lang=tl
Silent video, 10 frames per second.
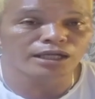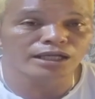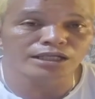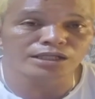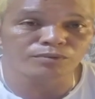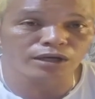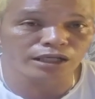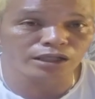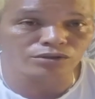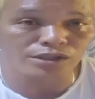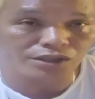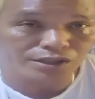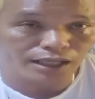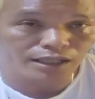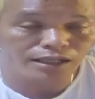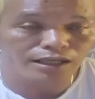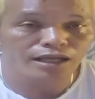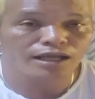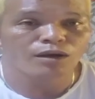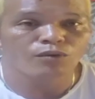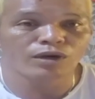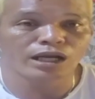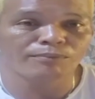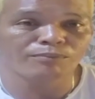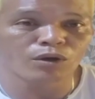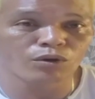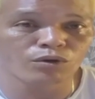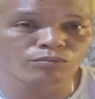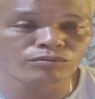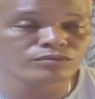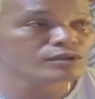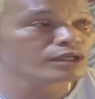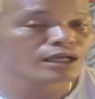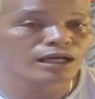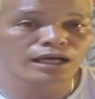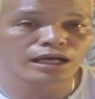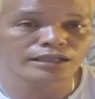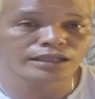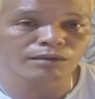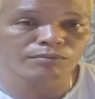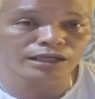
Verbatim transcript: po aking konsensya. Wala po akong uh, nilabag na